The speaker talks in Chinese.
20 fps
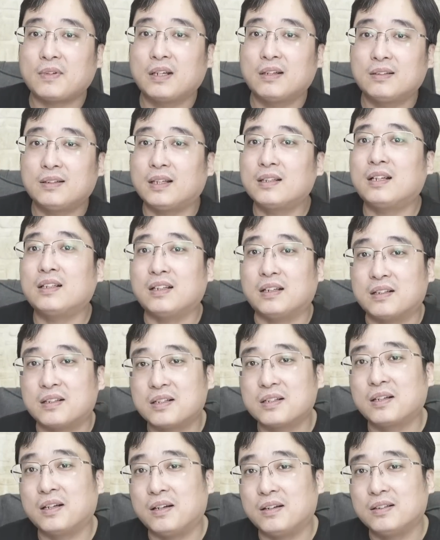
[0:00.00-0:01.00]
大家得
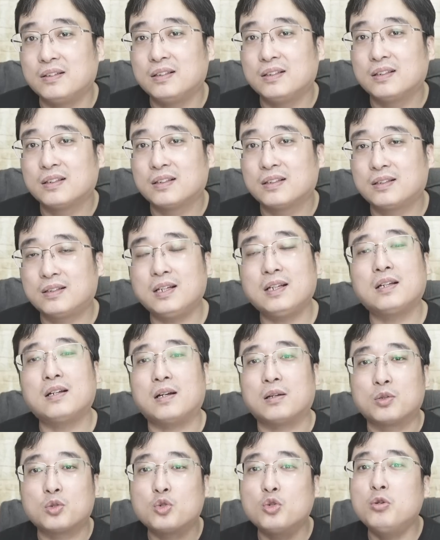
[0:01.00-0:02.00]
知道，这
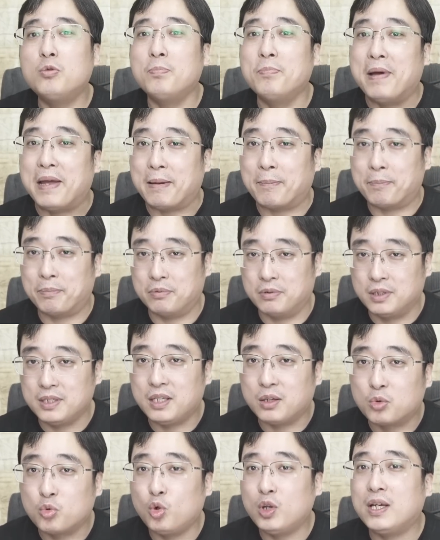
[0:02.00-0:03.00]
个中美博
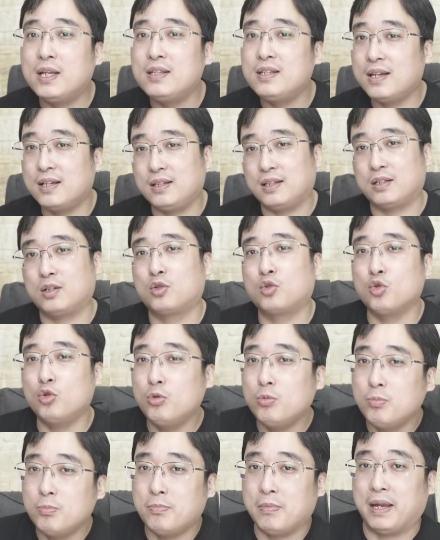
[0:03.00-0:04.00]
弈归根结底是
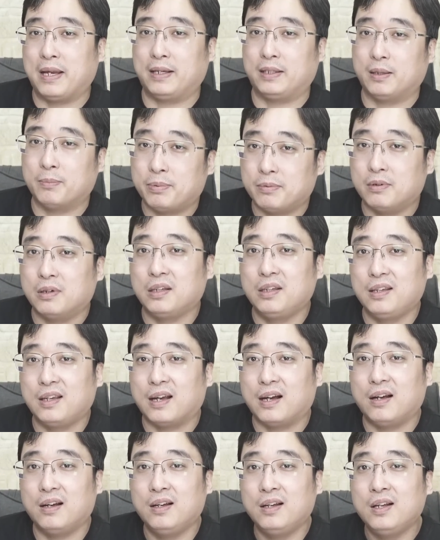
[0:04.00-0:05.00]
中美的博弈
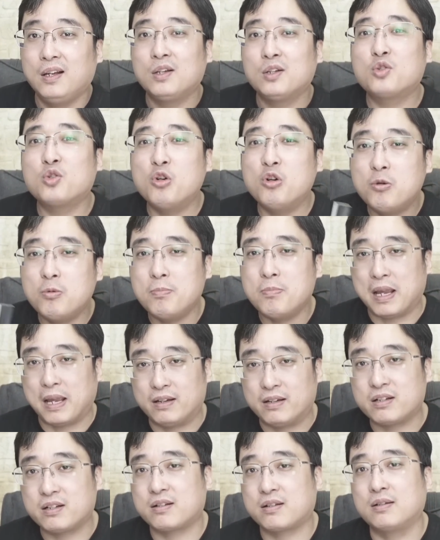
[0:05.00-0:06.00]
啊，中美
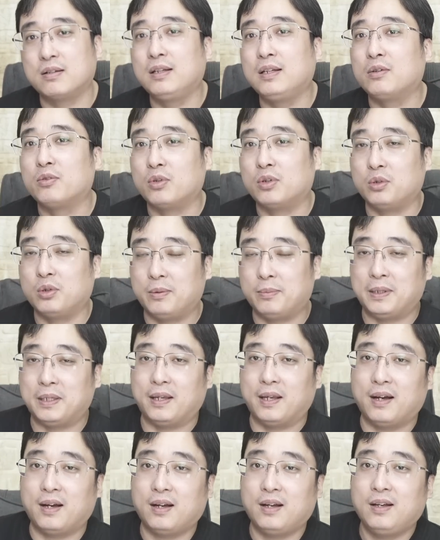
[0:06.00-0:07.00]
实力做对比
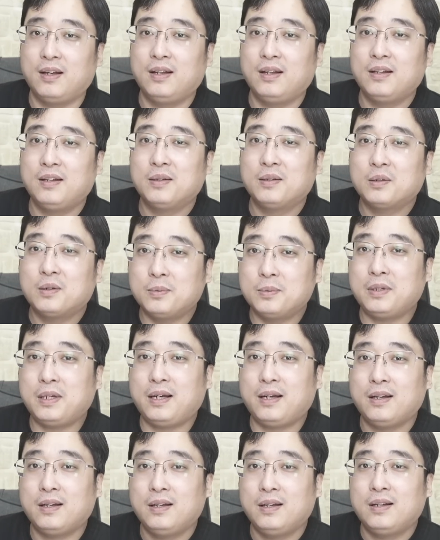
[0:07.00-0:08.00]
啊，对不对？
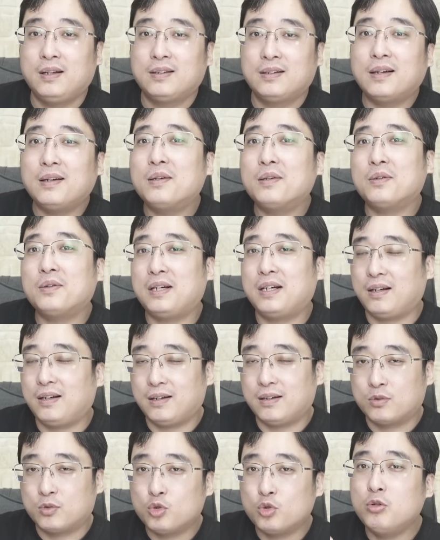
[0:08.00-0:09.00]
然后的话
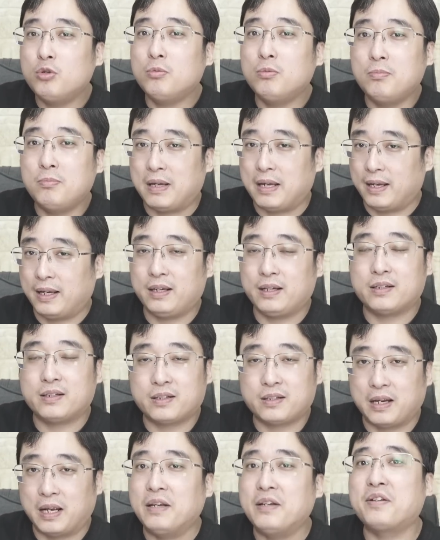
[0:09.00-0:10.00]
啊，中美
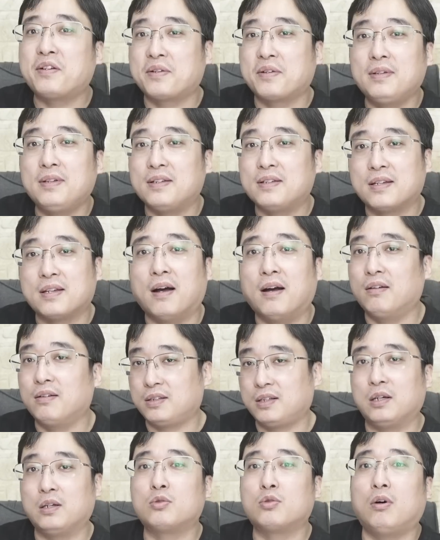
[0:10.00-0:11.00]
谁实力强
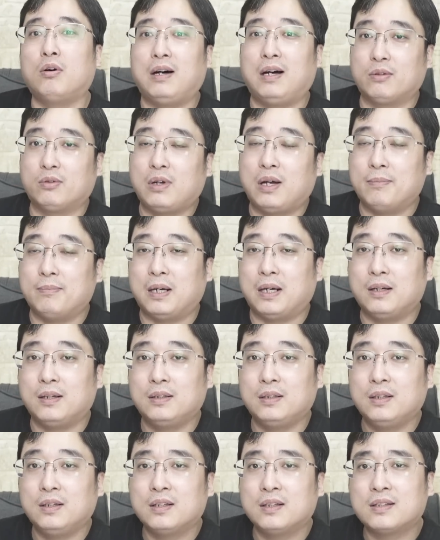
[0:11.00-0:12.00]
谁说话算嘛？
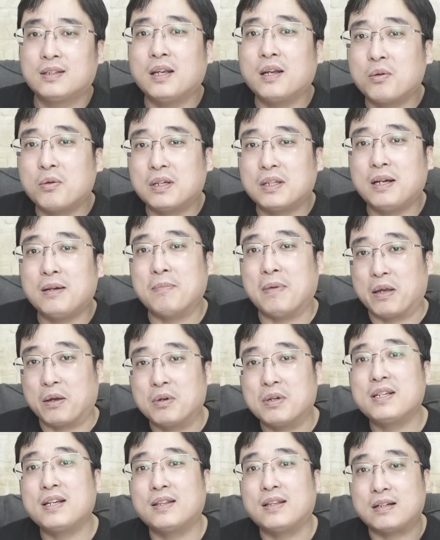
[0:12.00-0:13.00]
结果呢，美国
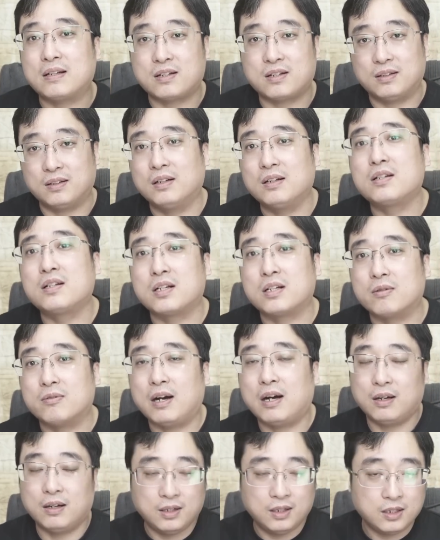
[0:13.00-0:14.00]
现在只能指
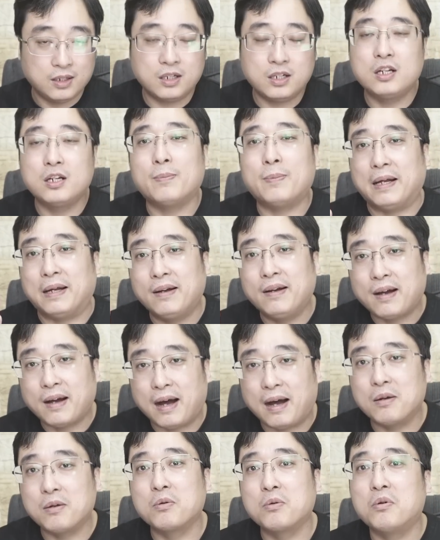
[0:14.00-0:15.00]
望日本、
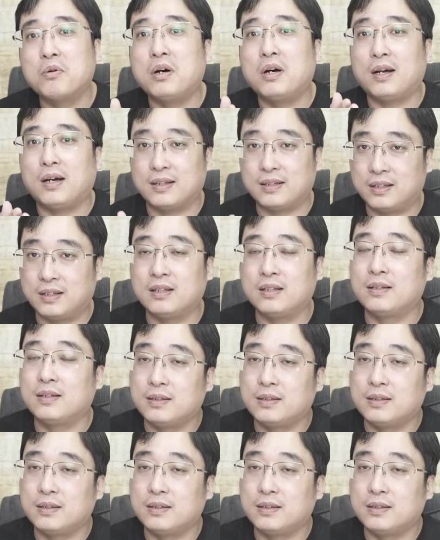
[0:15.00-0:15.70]
韩国、也